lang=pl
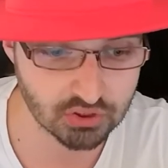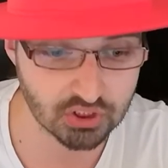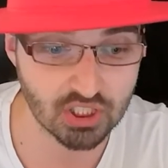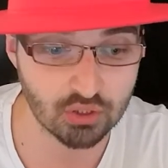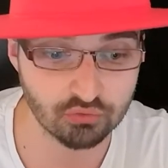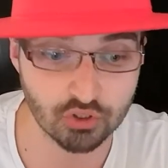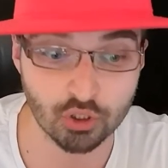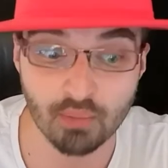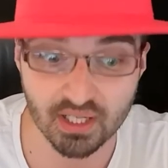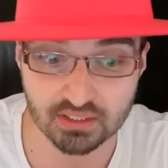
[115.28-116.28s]
Dzieciaków
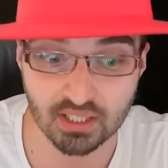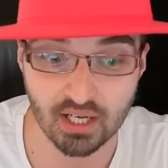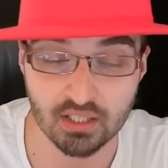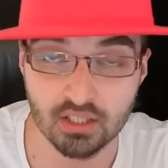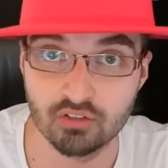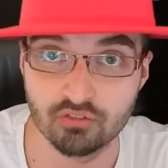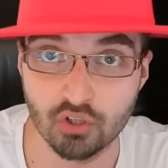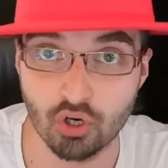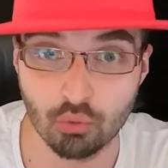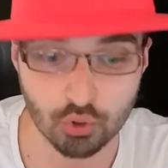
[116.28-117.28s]
gromadka
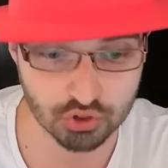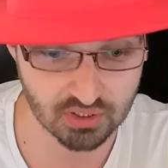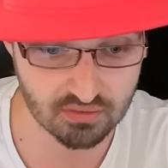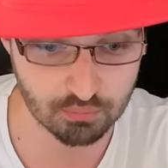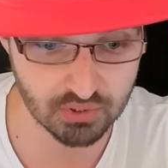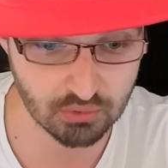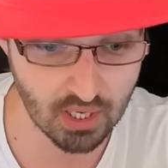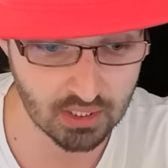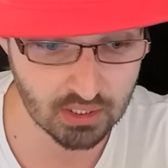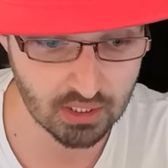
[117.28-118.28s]
wokoło się
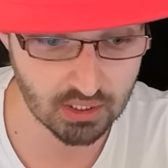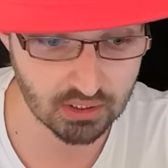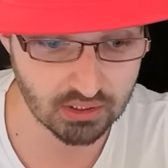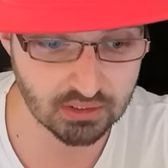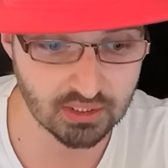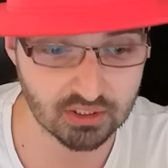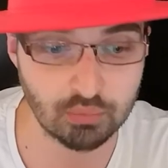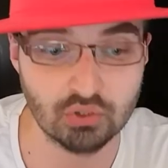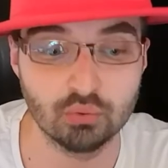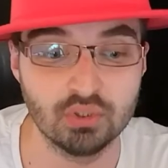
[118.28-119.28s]
zbiła i nad
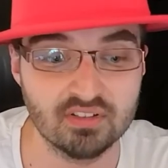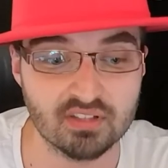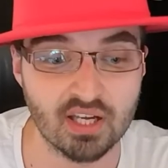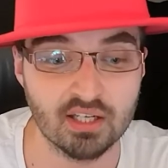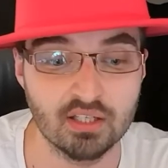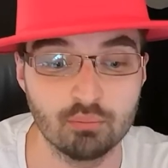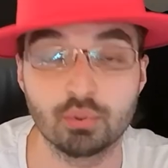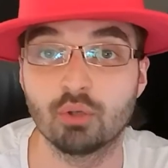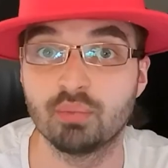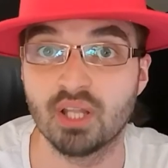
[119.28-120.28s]
Pikulisa
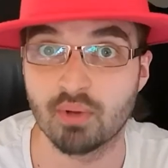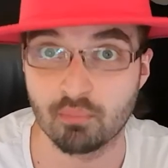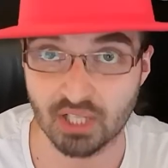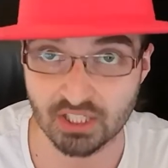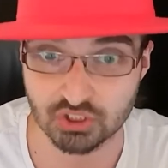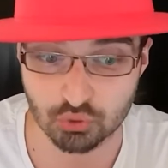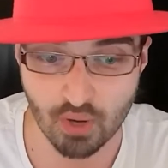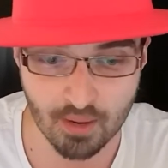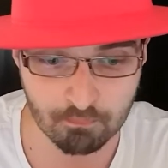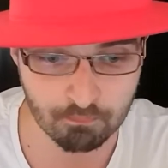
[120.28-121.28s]
problemem
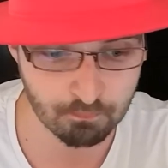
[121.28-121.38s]
radziła.